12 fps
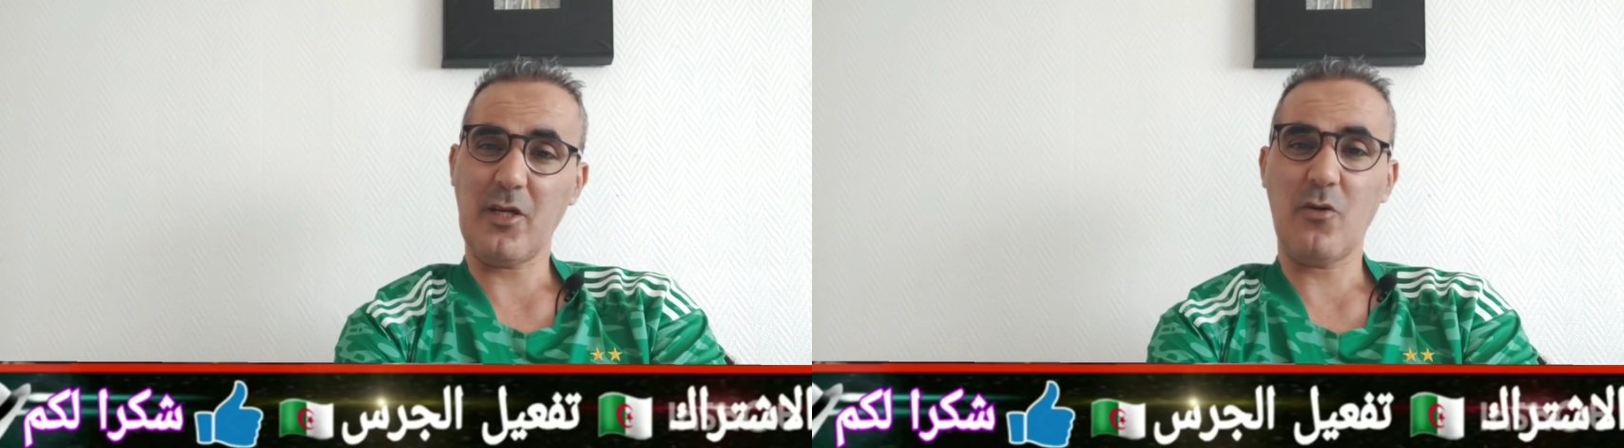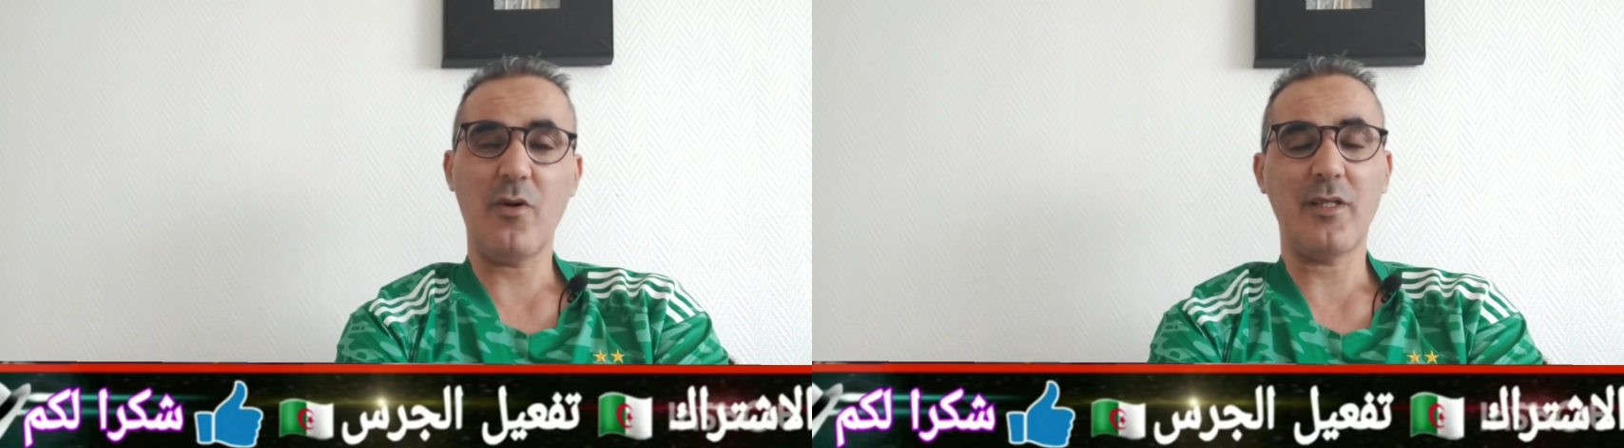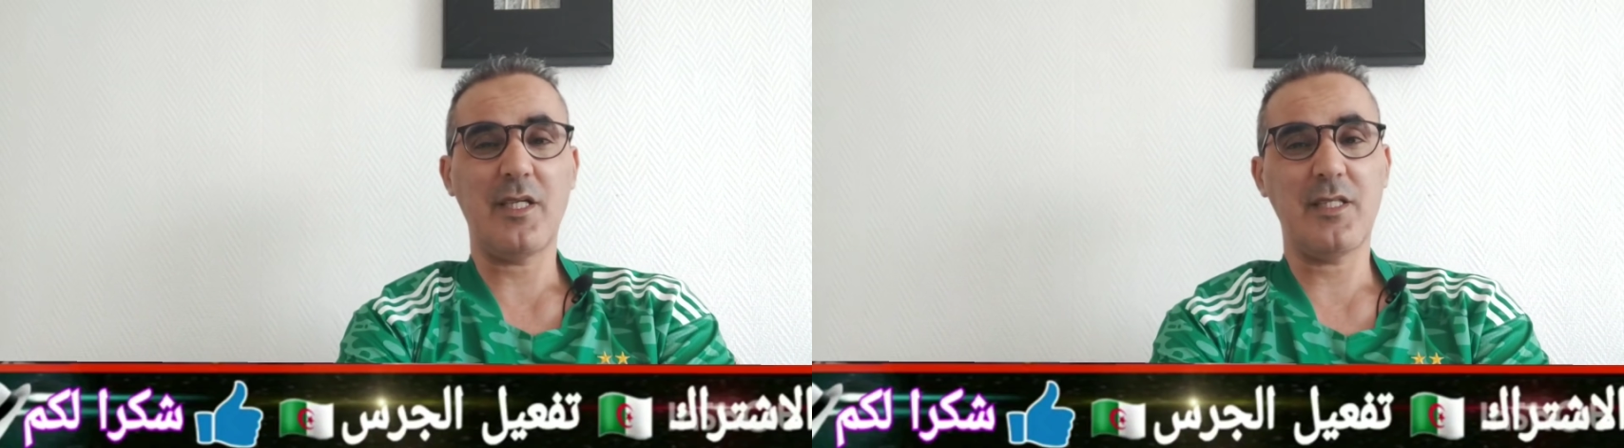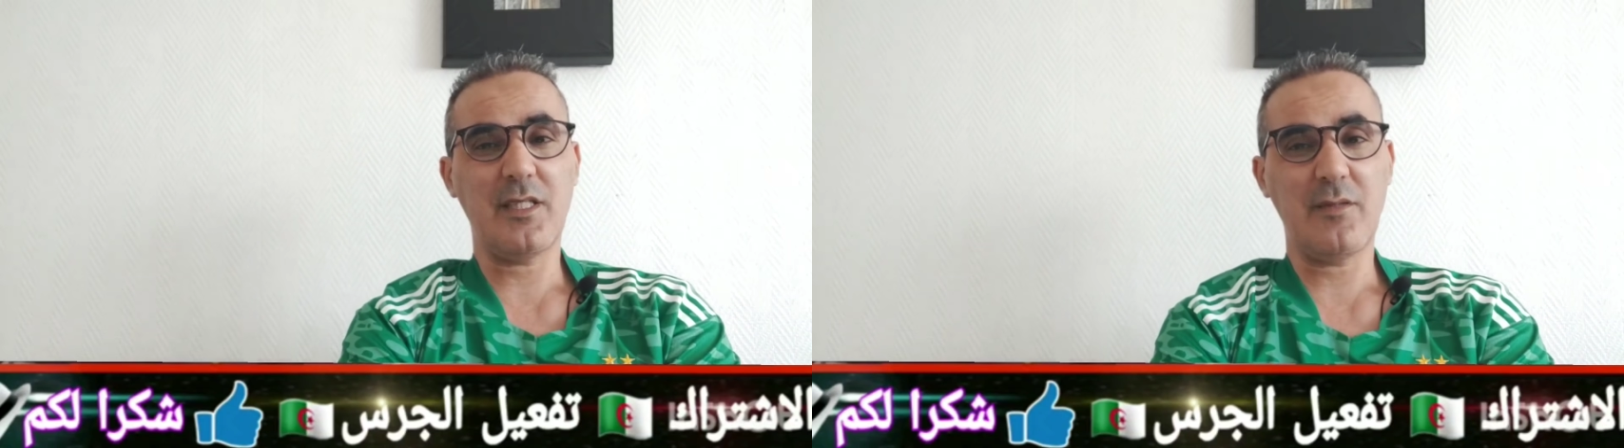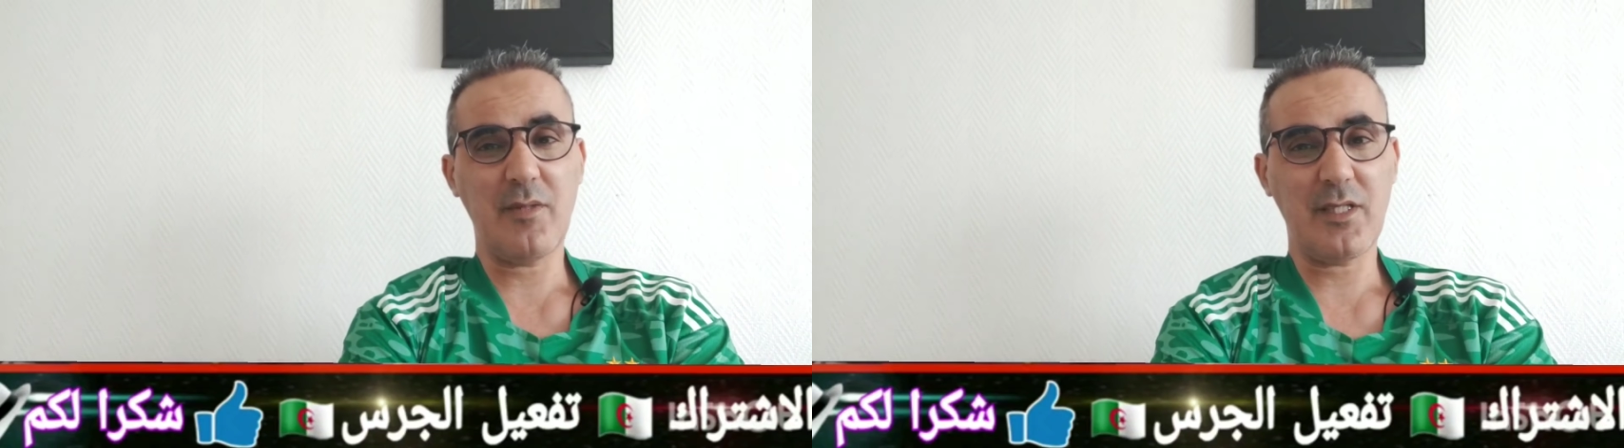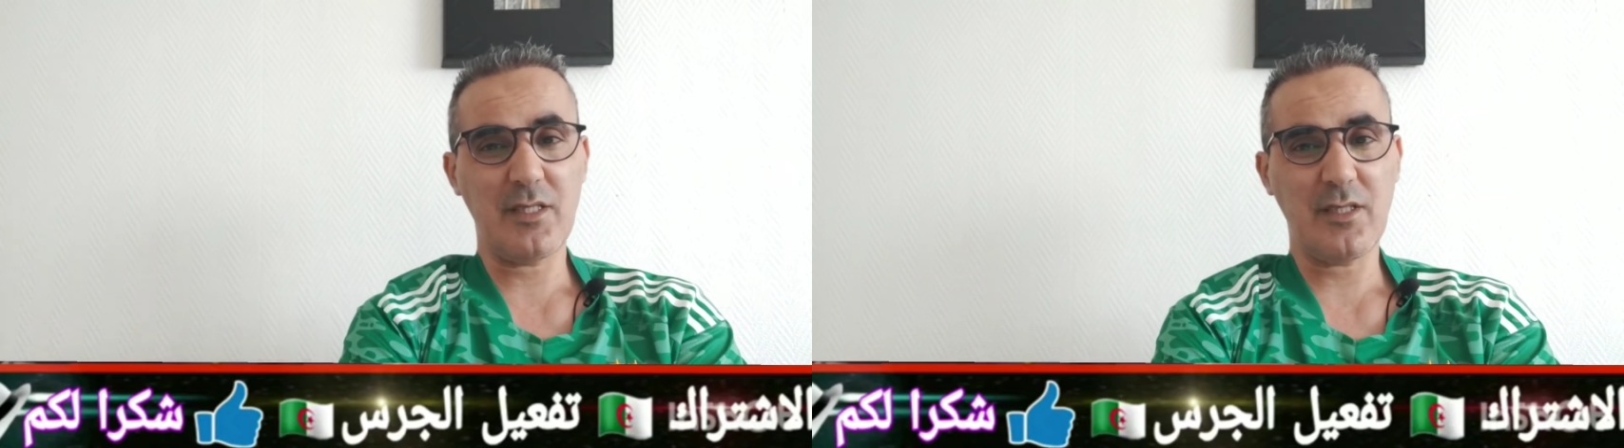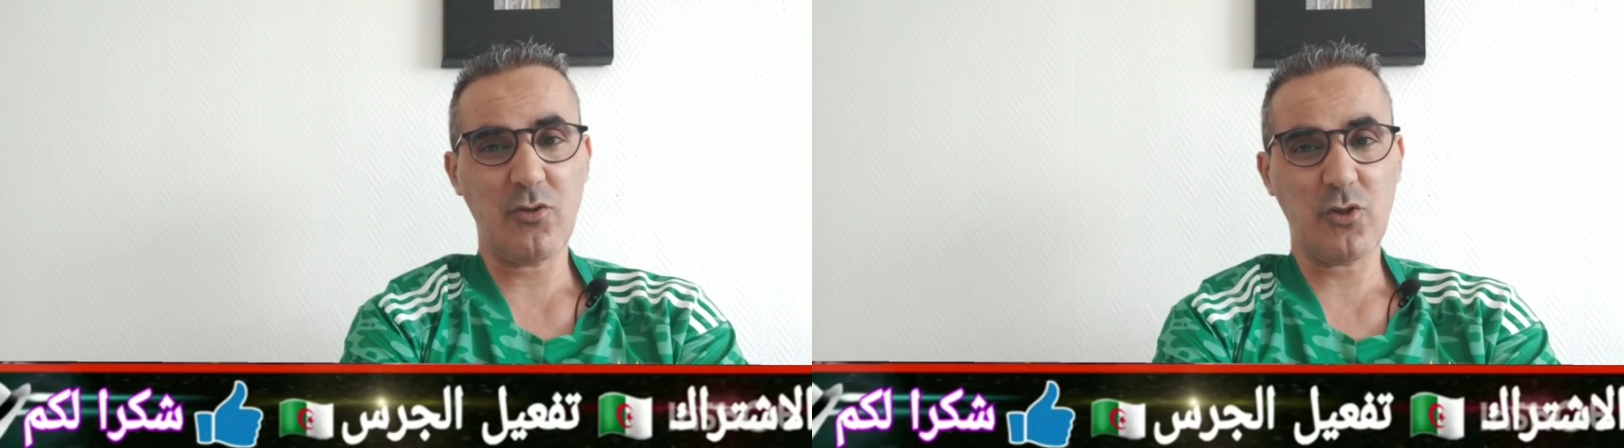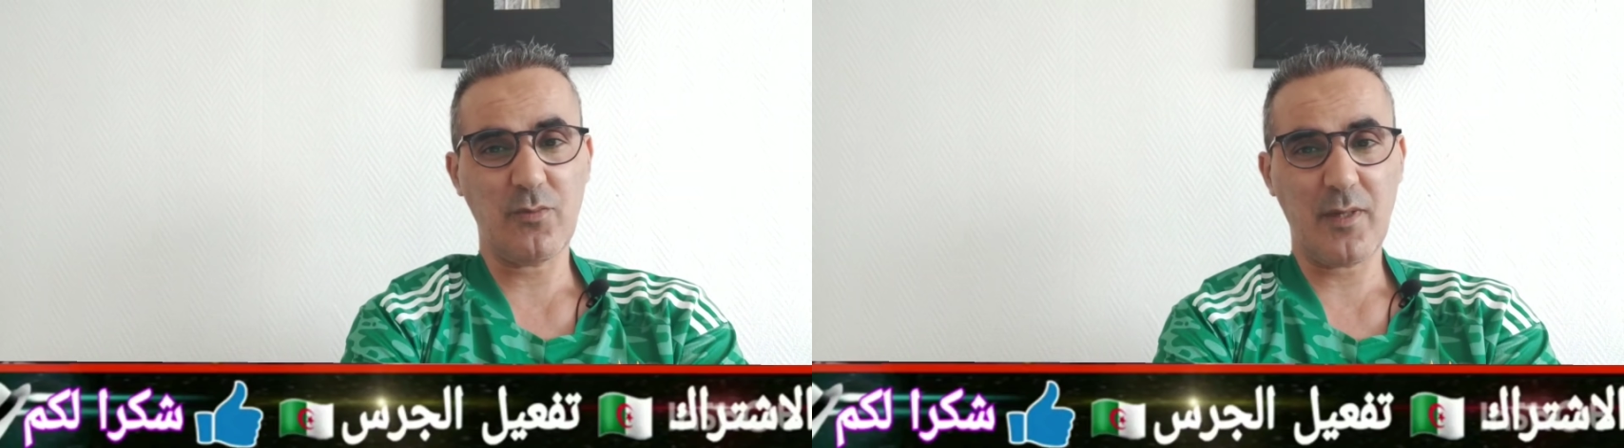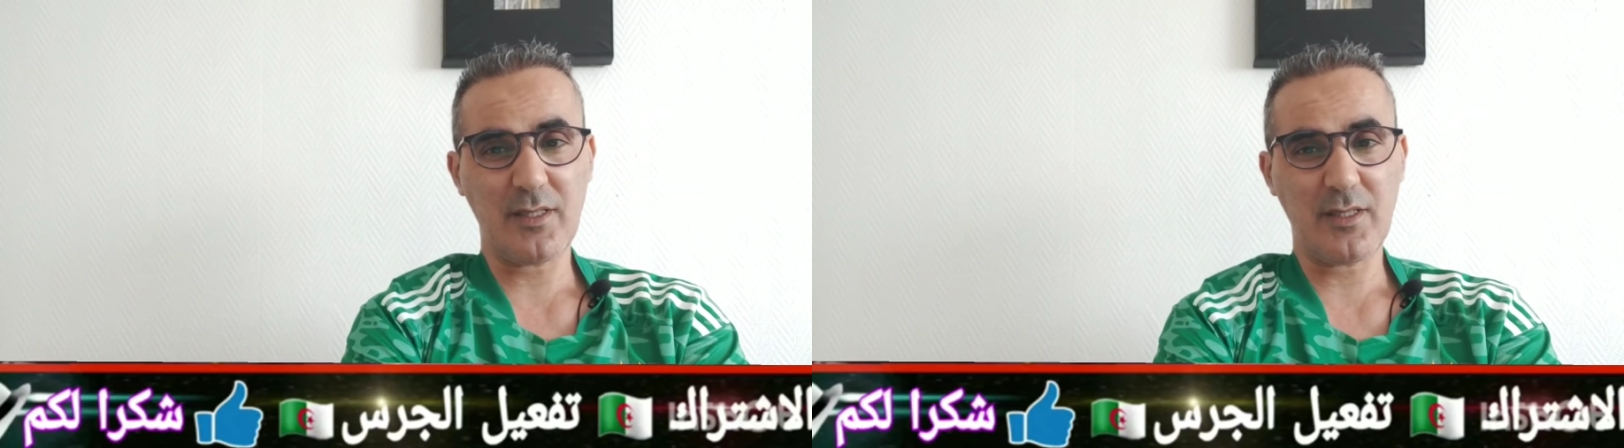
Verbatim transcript: خواتاتي ما تنساوش